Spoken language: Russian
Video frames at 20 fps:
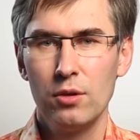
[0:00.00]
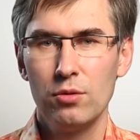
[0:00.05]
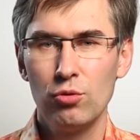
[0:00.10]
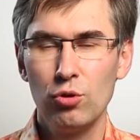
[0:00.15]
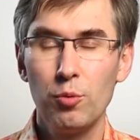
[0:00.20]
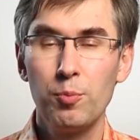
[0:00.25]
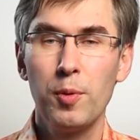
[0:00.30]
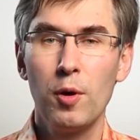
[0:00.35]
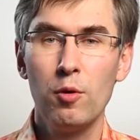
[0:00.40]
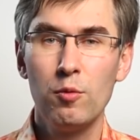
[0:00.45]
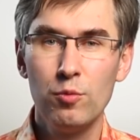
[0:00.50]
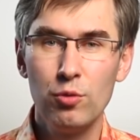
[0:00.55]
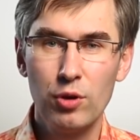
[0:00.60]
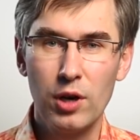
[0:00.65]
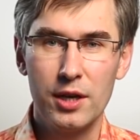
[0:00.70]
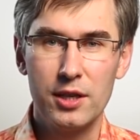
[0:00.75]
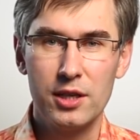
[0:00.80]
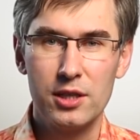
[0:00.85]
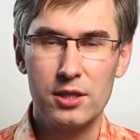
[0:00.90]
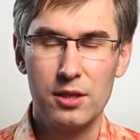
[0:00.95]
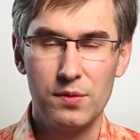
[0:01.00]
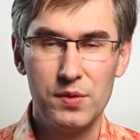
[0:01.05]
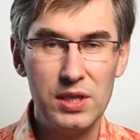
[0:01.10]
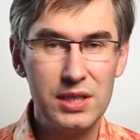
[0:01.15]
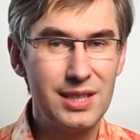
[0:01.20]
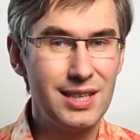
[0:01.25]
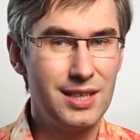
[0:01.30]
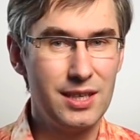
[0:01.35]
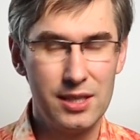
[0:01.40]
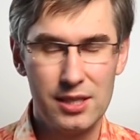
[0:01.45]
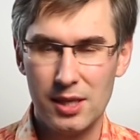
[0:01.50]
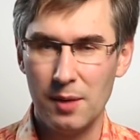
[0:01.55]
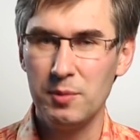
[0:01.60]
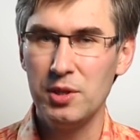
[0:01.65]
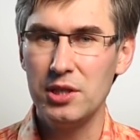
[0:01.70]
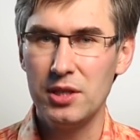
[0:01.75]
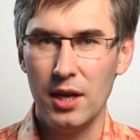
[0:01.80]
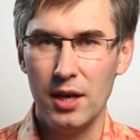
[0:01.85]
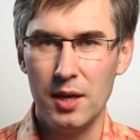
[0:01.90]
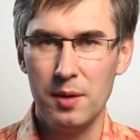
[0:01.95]
Ну и по уму, конечно, все такие
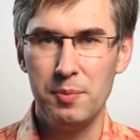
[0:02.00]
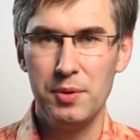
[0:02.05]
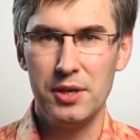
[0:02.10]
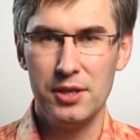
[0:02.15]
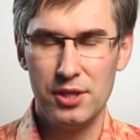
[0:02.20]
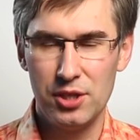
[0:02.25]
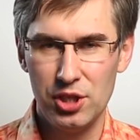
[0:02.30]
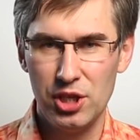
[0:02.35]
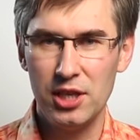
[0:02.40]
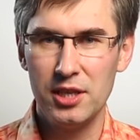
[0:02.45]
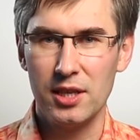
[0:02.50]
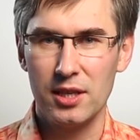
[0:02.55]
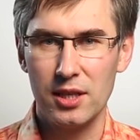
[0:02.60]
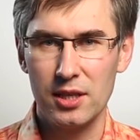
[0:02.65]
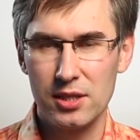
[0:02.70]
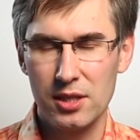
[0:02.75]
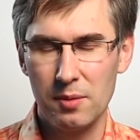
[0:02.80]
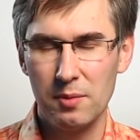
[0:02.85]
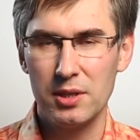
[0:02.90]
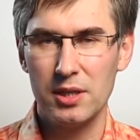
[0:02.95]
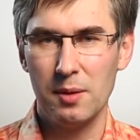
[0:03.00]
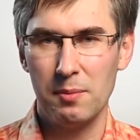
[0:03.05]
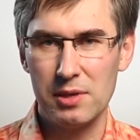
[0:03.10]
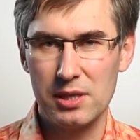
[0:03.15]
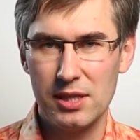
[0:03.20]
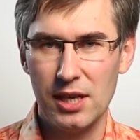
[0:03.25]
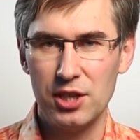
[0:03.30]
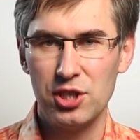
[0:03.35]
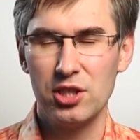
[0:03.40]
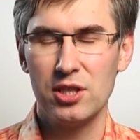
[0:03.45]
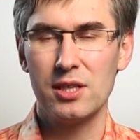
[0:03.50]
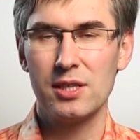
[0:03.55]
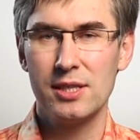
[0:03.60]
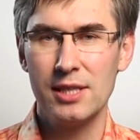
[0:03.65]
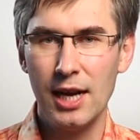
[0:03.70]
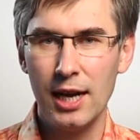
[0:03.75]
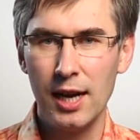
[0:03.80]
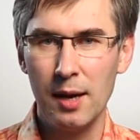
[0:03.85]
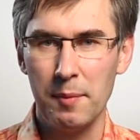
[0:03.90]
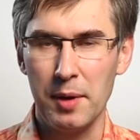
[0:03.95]
сомнительные пересечения должны быть обозначены
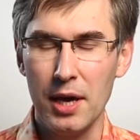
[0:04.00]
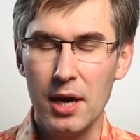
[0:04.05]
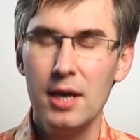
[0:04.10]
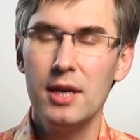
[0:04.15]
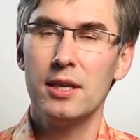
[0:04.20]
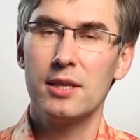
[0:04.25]
знаками.